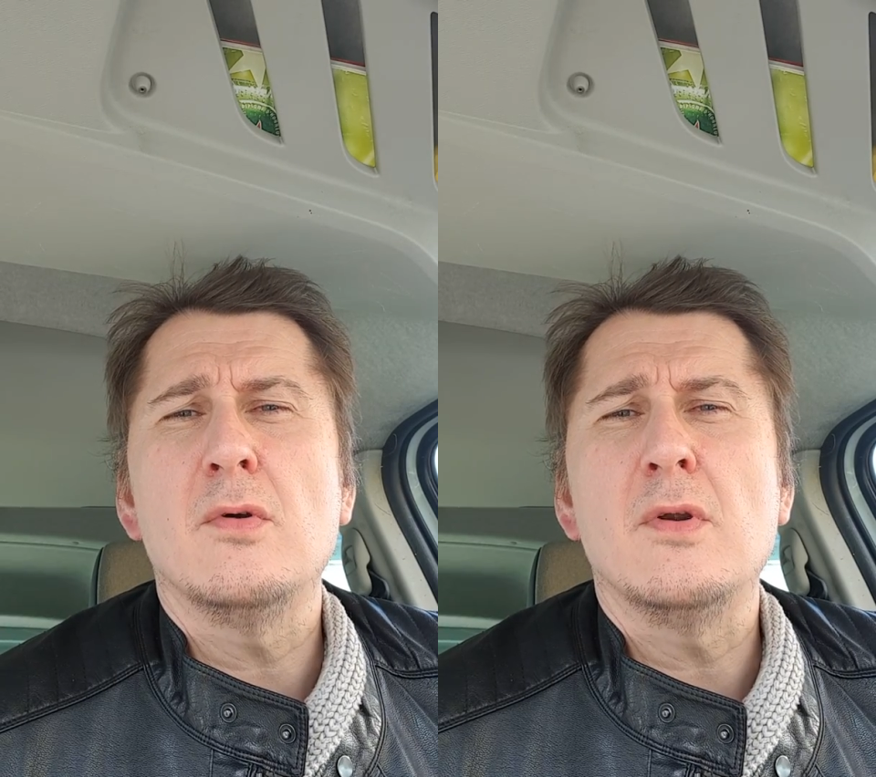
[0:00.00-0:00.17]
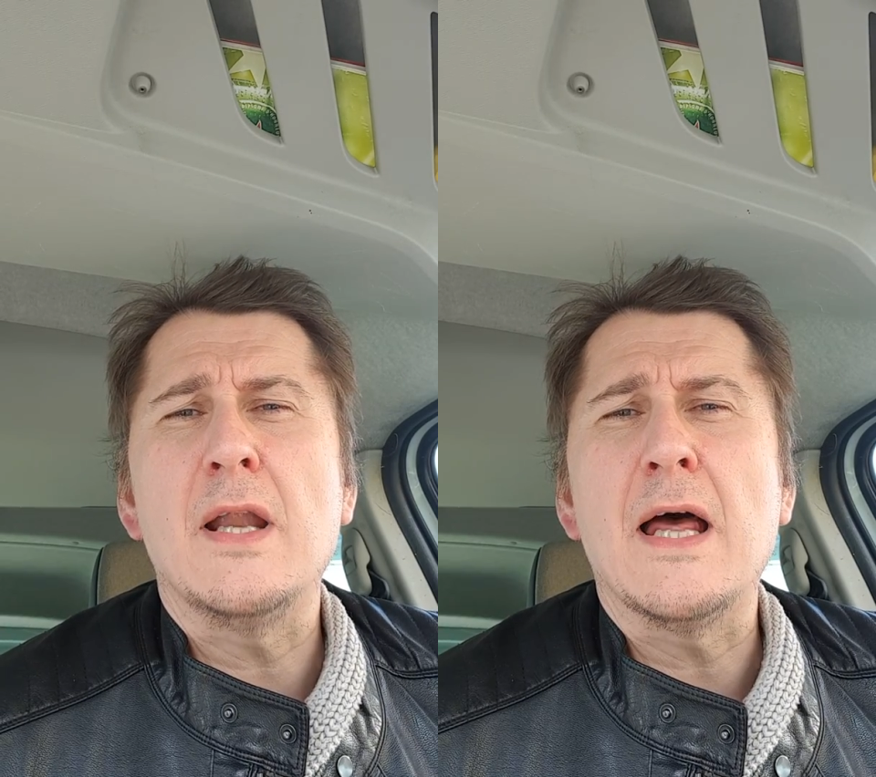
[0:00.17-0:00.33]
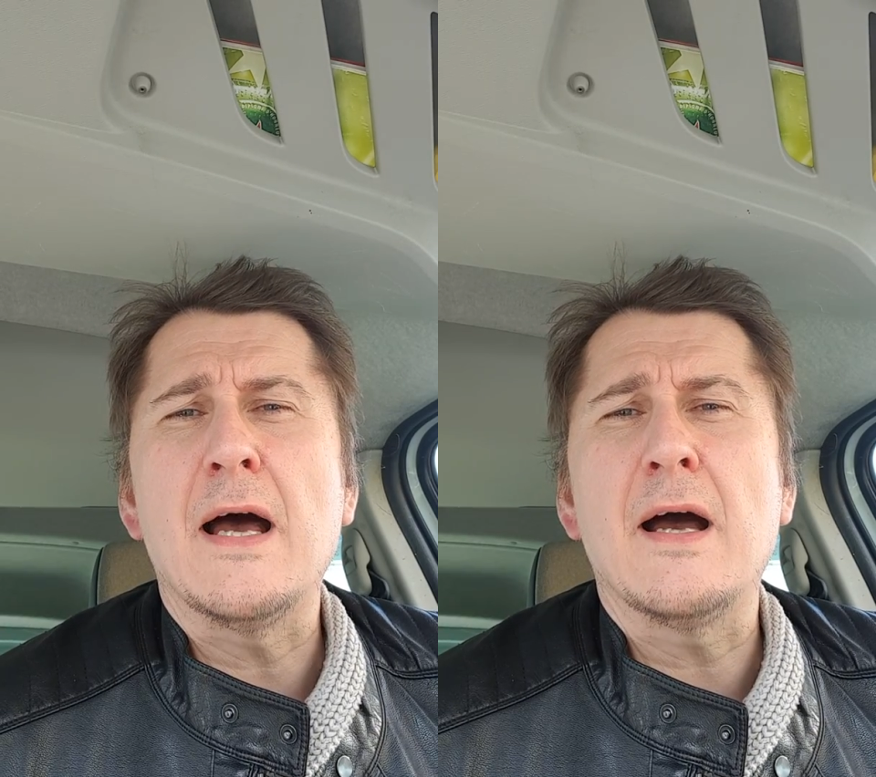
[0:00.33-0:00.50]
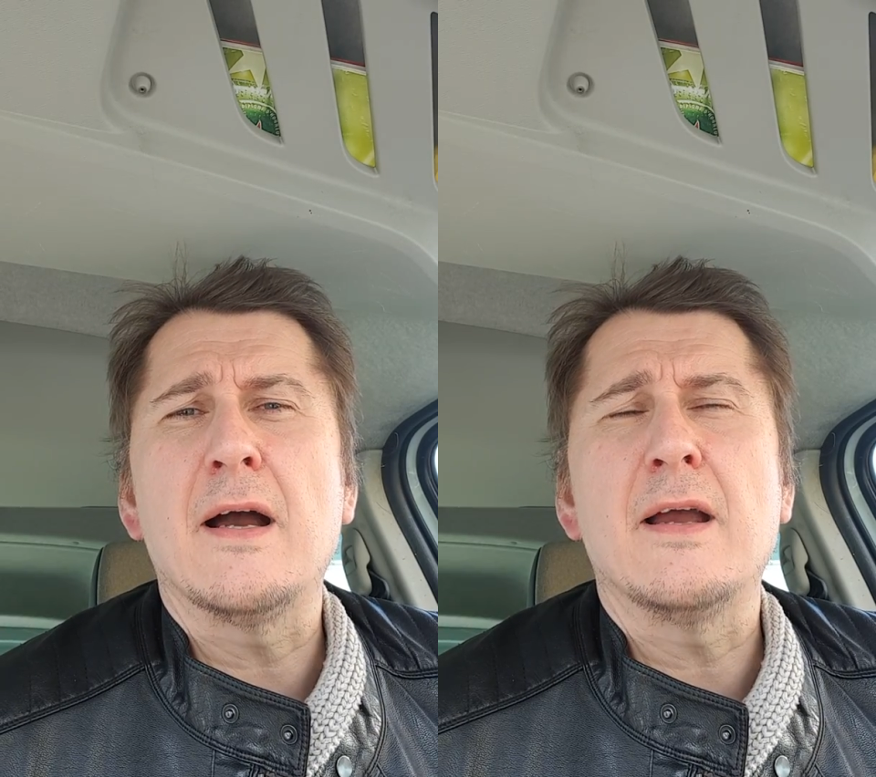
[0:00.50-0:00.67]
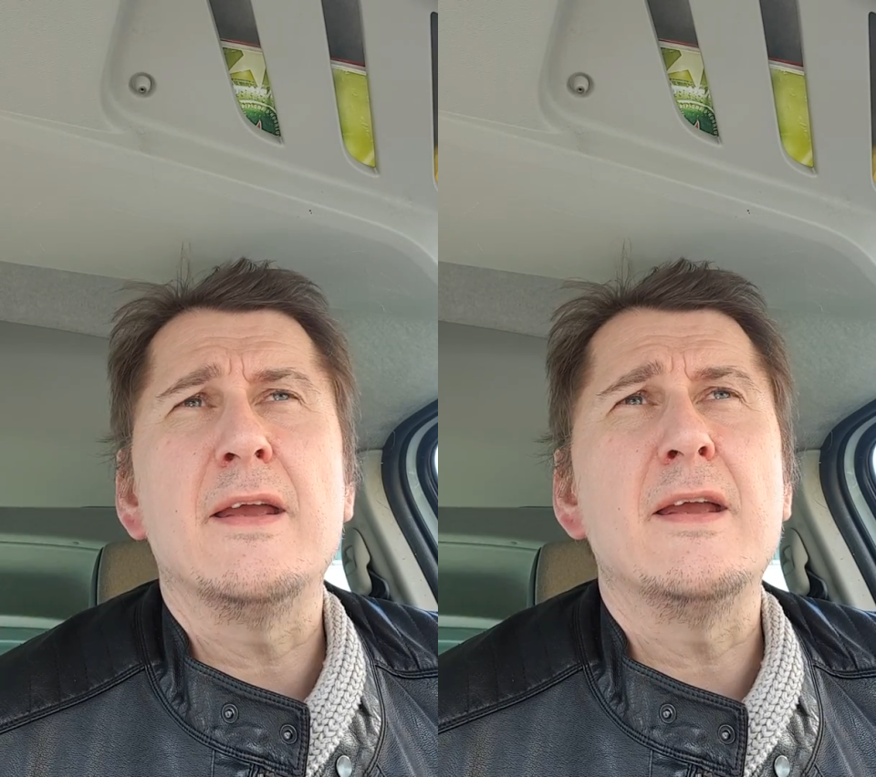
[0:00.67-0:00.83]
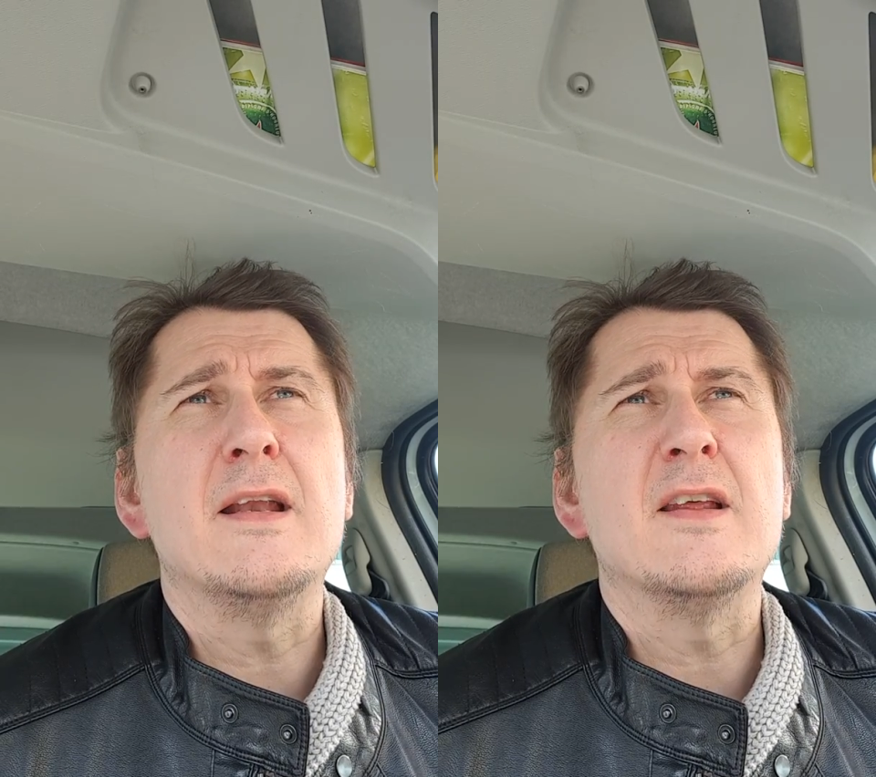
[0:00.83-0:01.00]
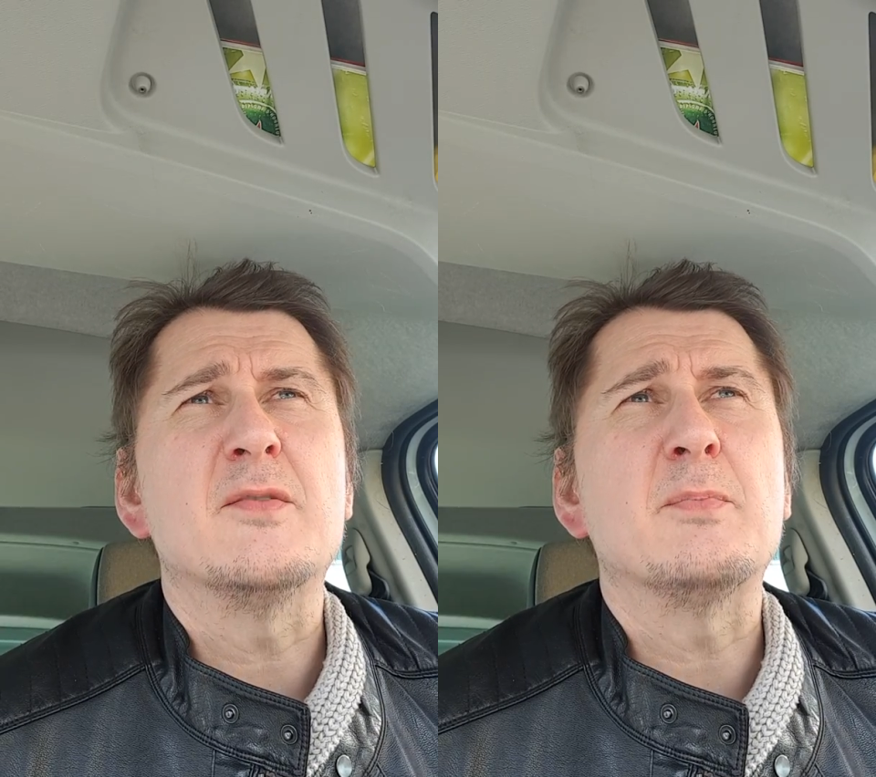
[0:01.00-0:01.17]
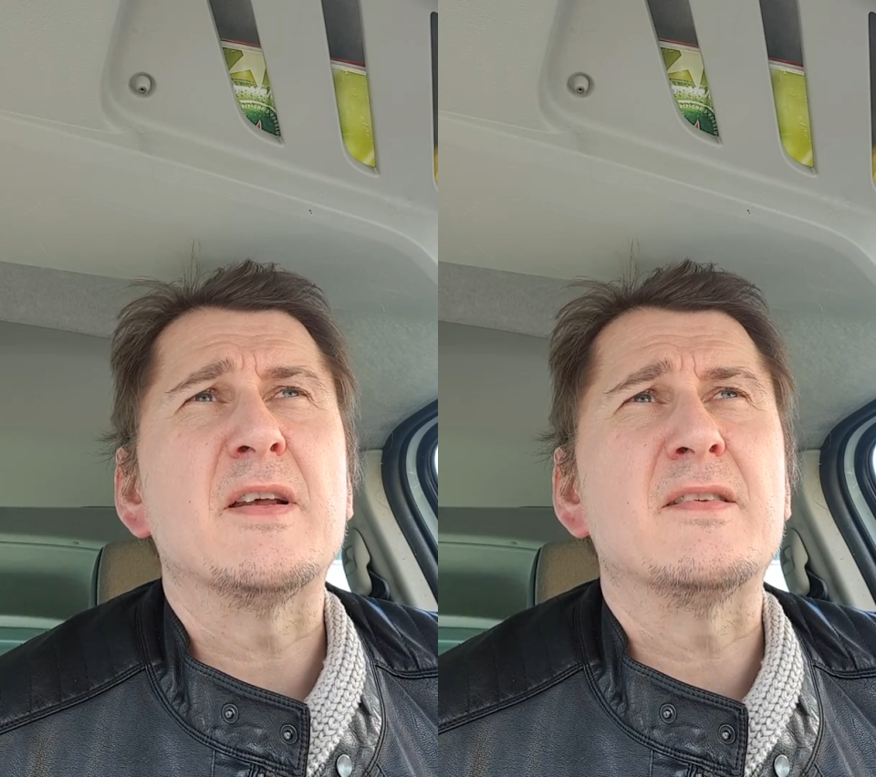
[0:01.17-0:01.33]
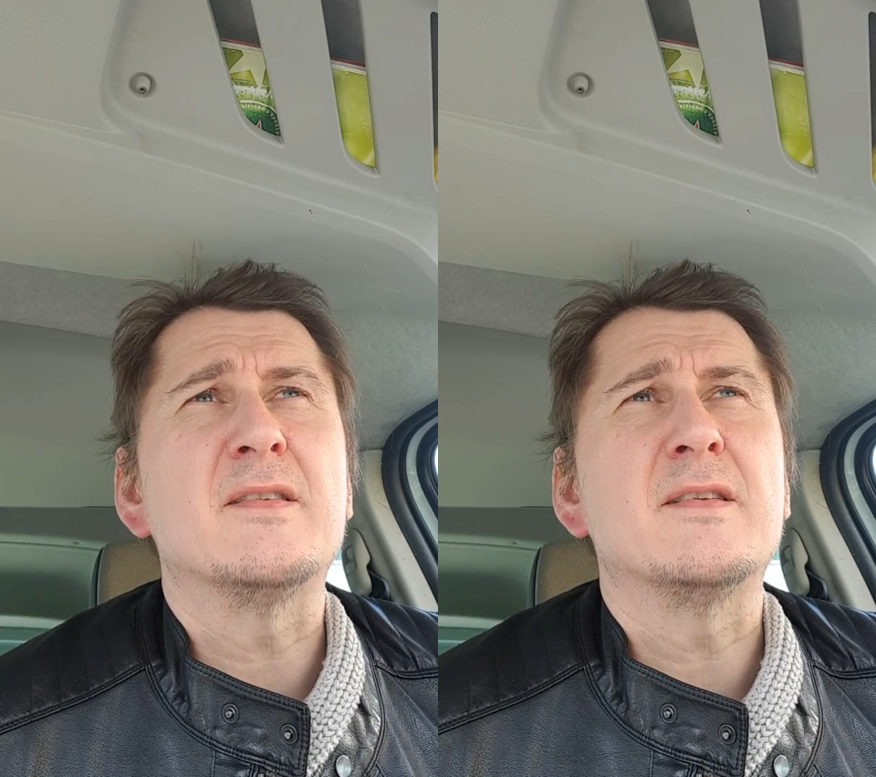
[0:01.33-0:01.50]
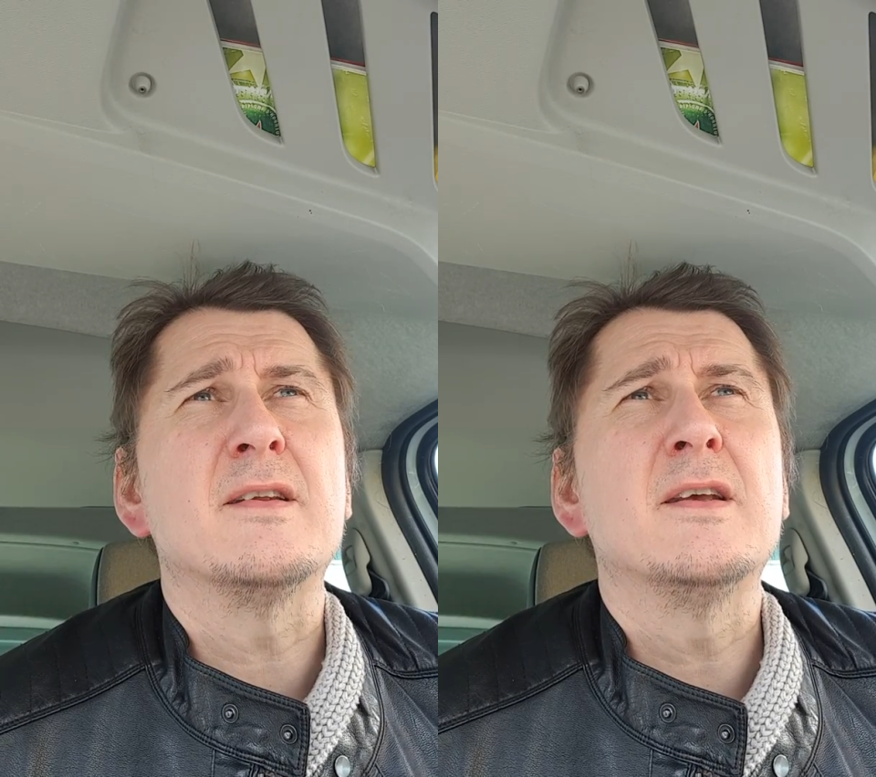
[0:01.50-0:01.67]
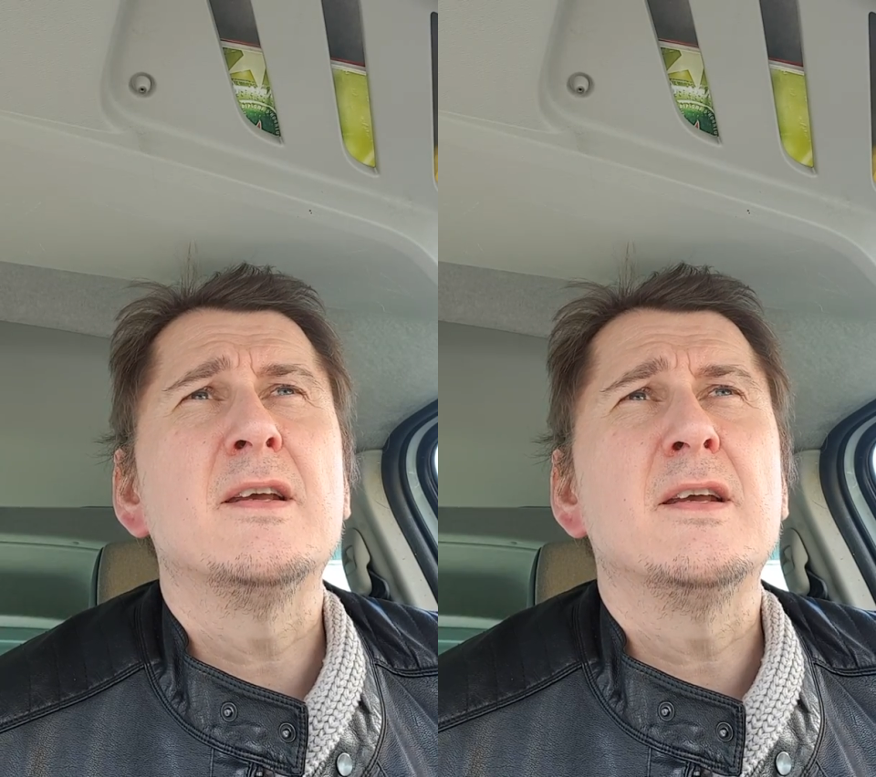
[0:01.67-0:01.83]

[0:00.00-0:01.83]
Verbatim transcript: l'art est l'espace